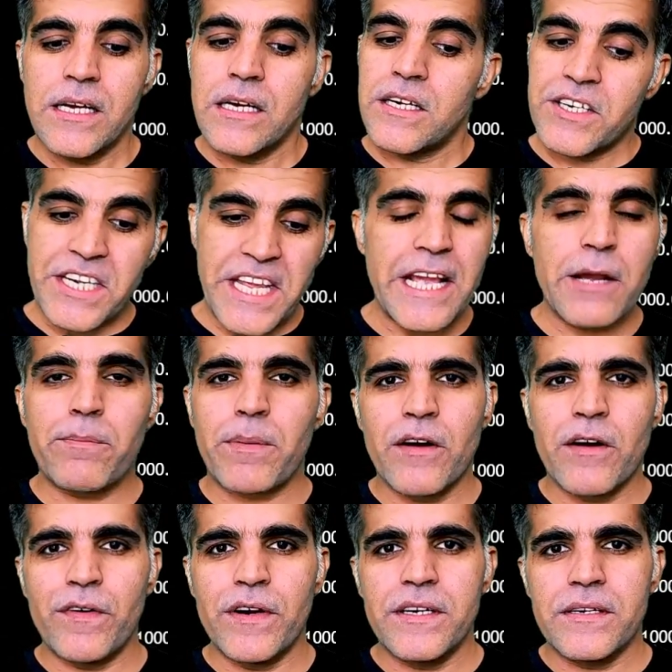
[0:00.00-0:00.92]
टेक
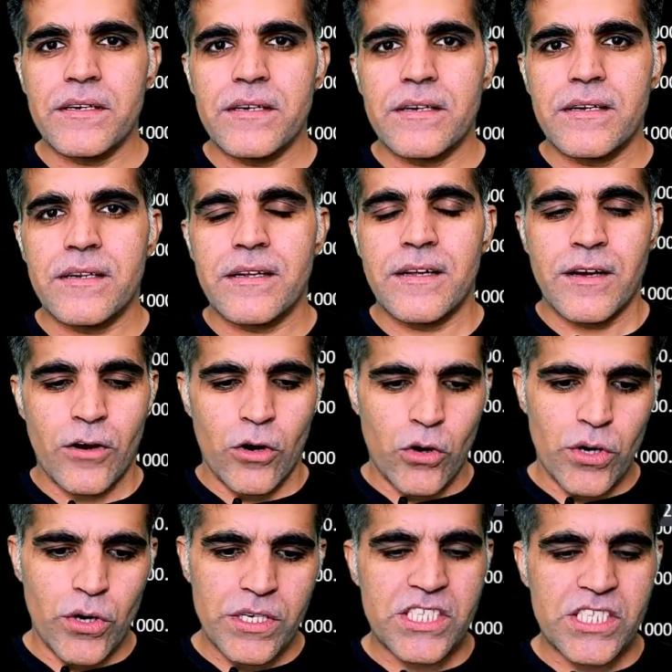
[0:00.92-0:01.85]
प्रॉफिट
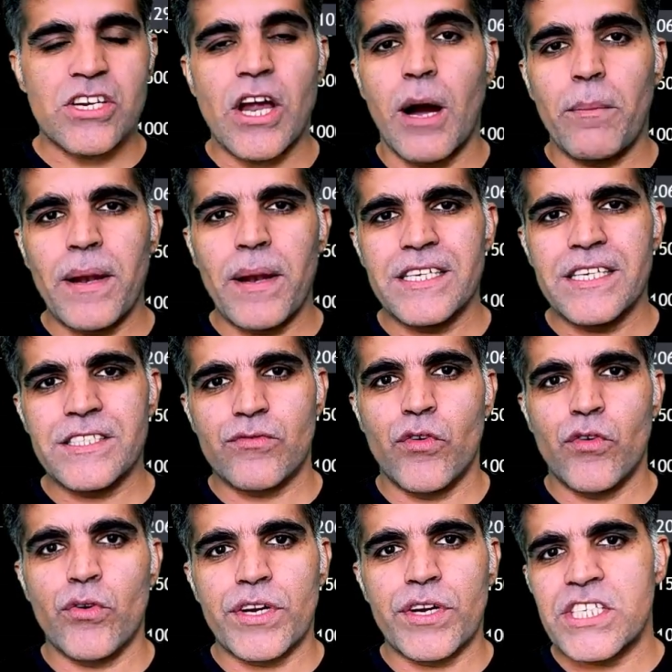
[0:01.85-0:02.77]
और स्टॉप लॉस
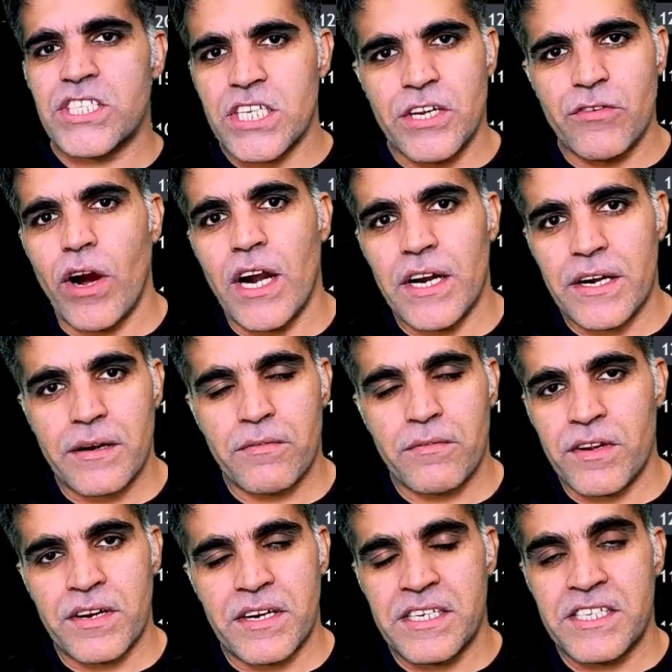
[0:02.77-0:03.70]
वो रिस्क रिवार्ड
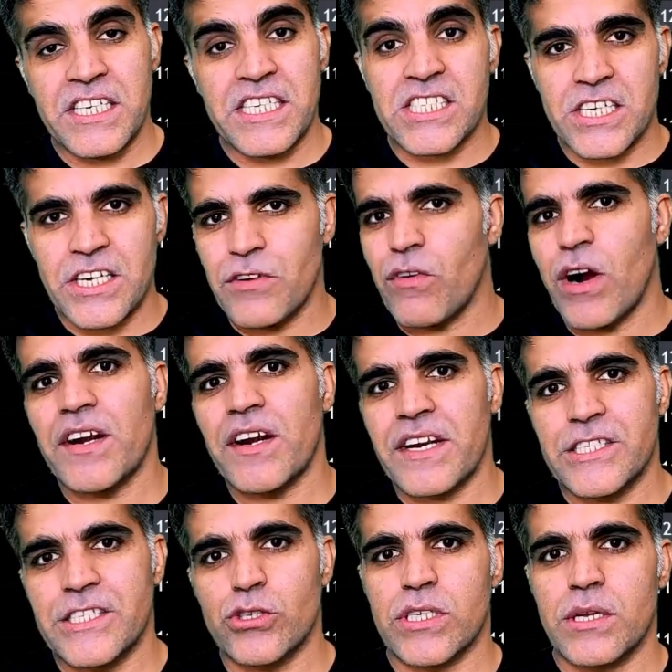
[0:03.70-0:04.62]
रिस्क रिवार्ड
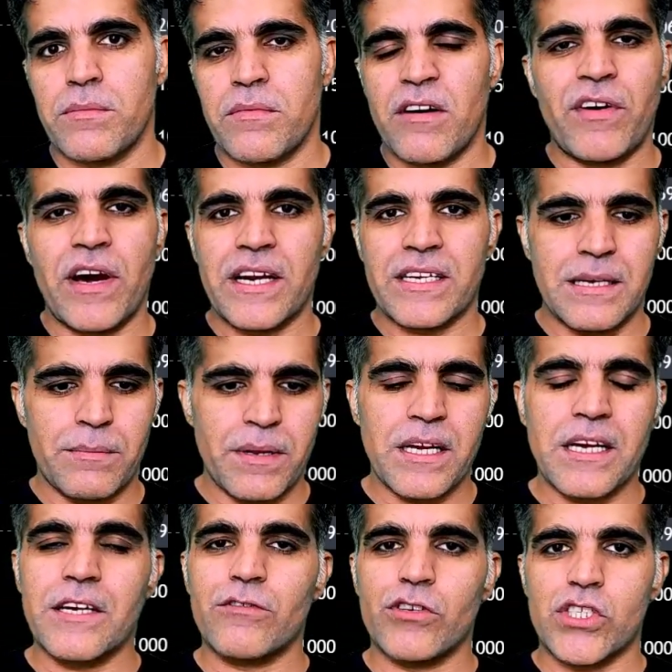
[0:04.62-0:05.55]
रेशियो से फॉर एग्जांपल
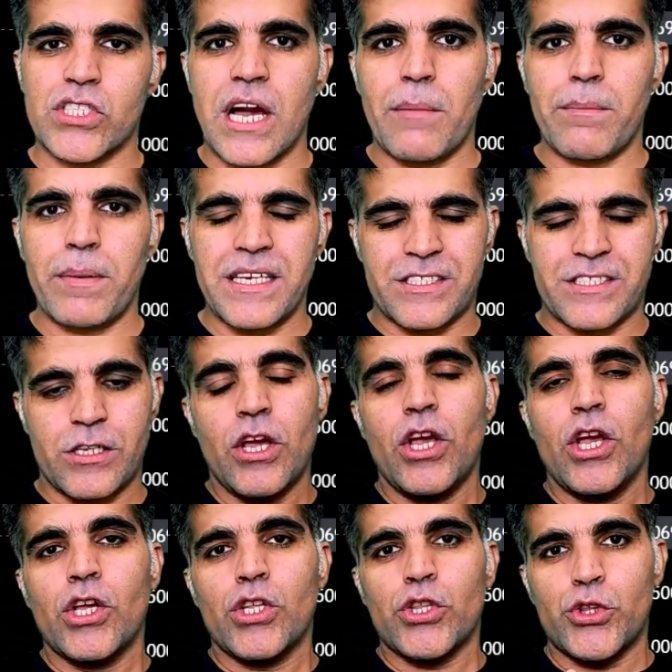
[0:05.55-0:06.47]
अगर वो स्टॉप लॉस
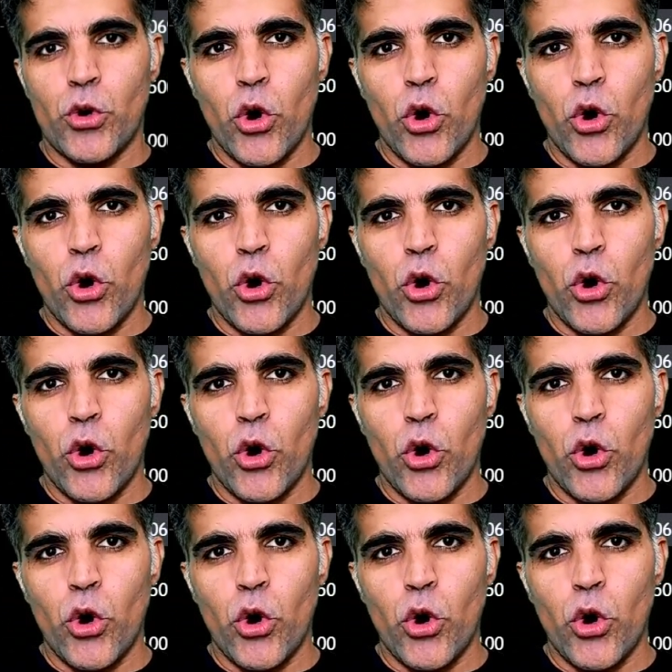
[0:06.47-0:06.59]
दो